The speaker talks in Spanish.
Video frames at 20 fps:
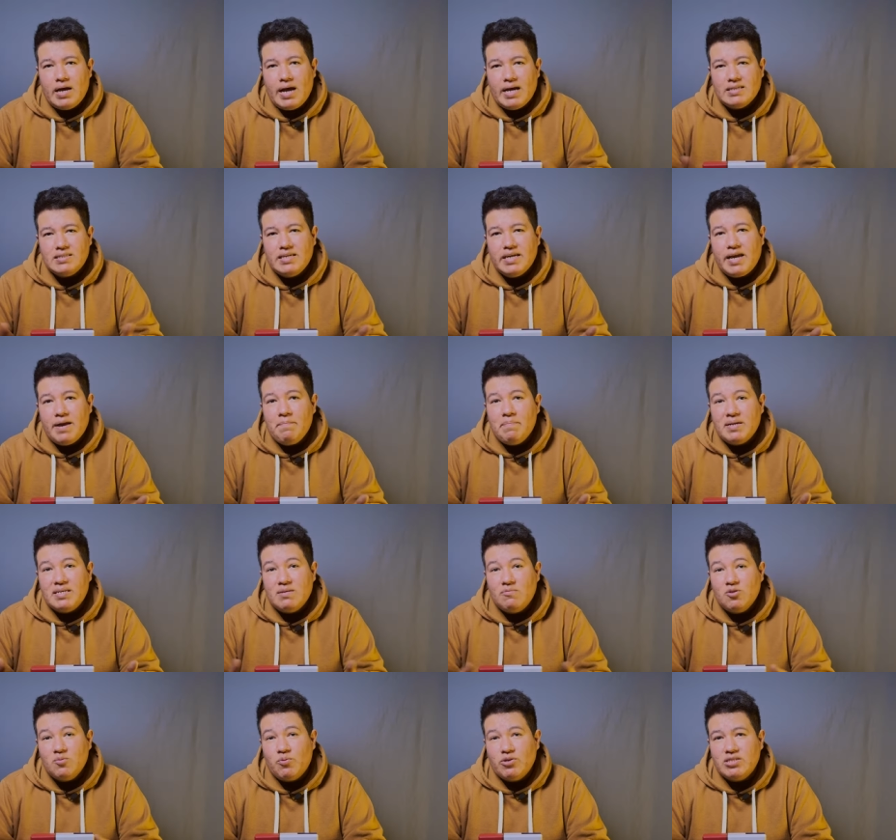Así que
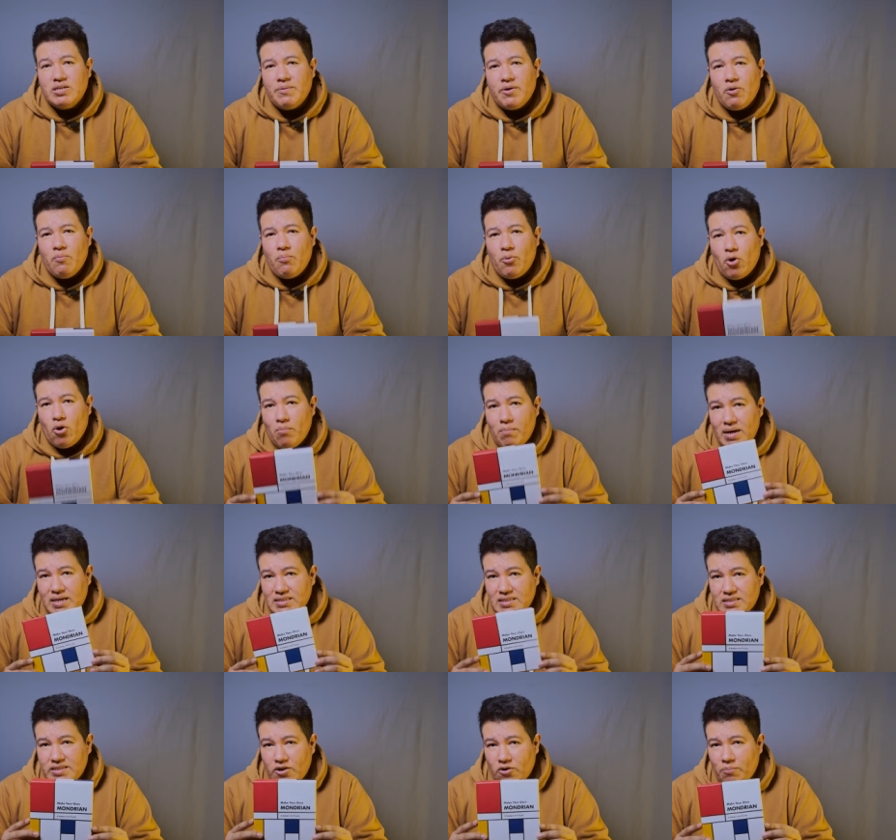empecemos por saber un poco más
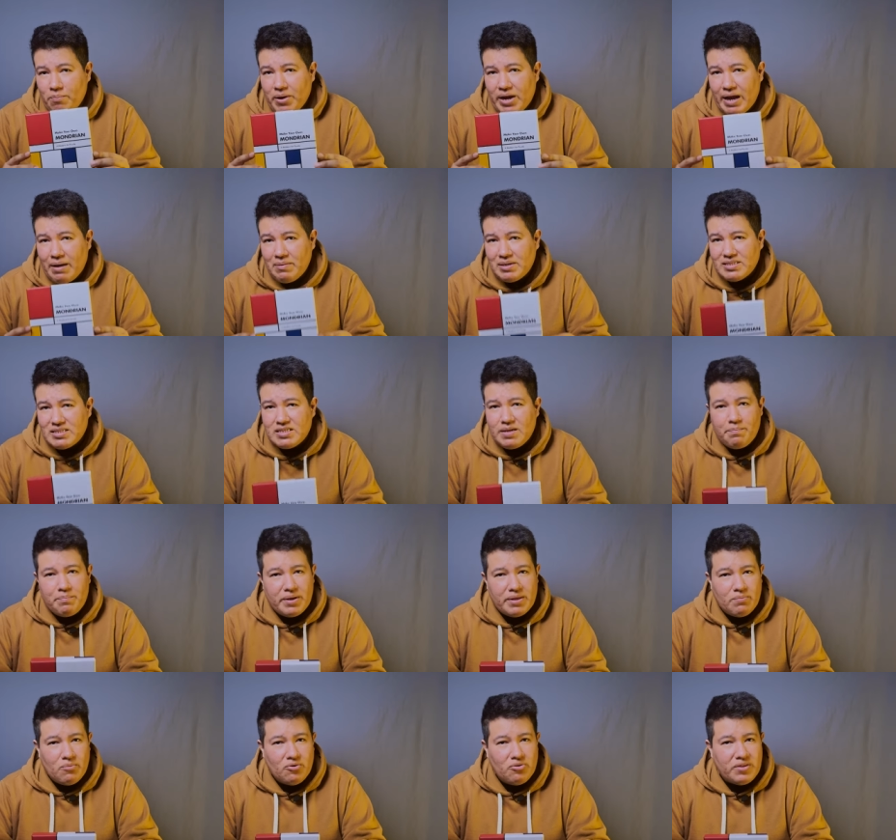de este rompecabezas de
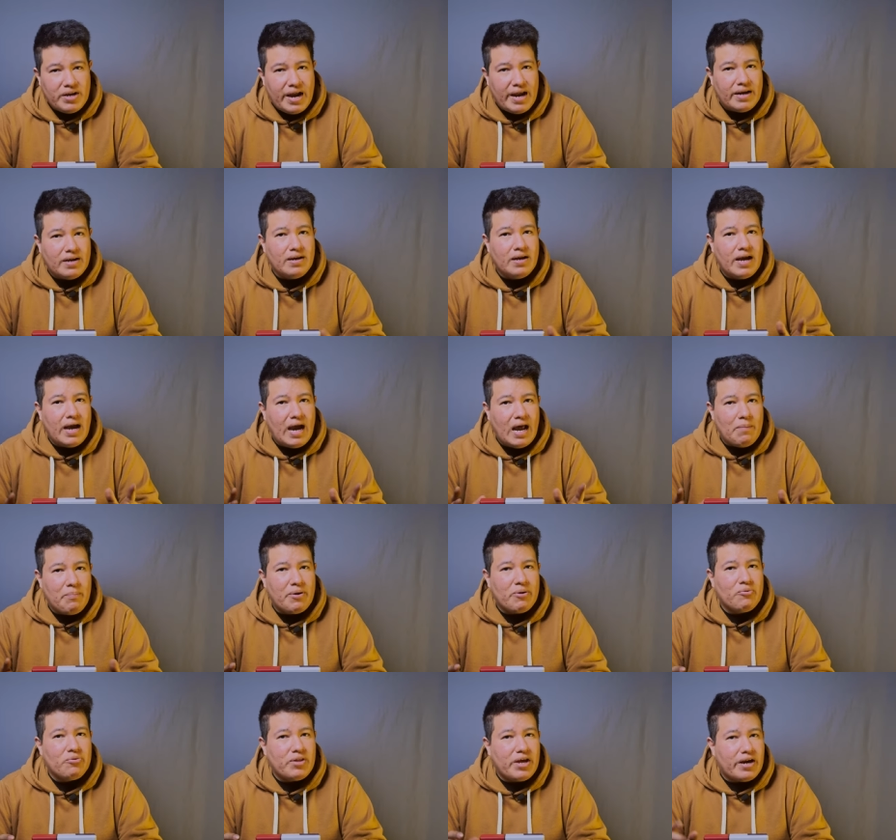Piet Mondrian al
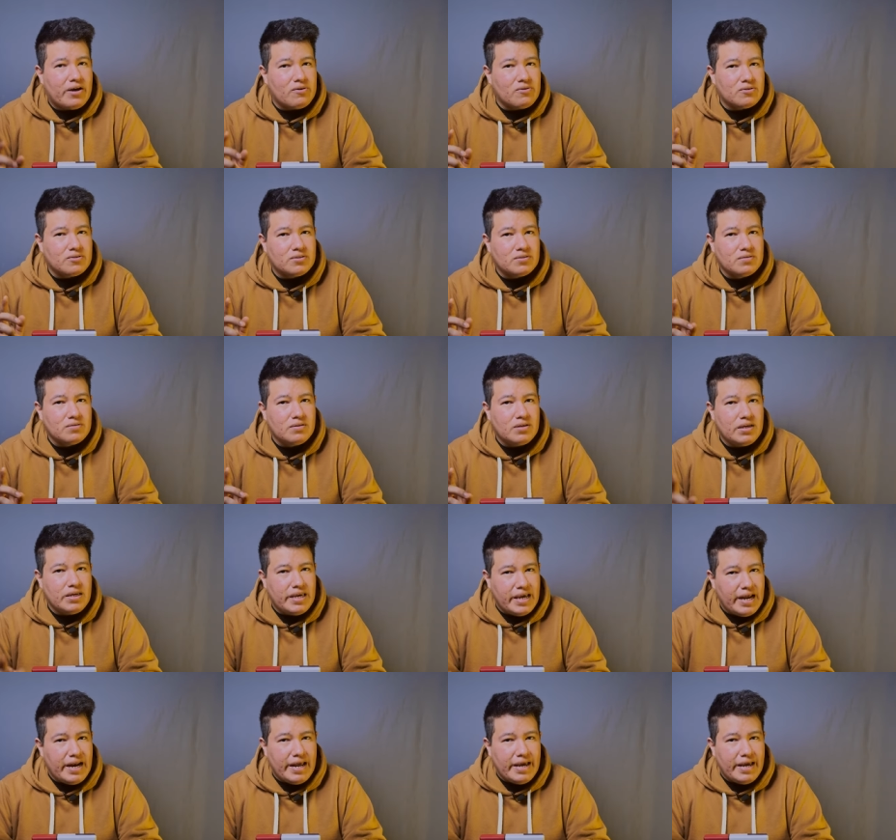preguntarnos, ¿quién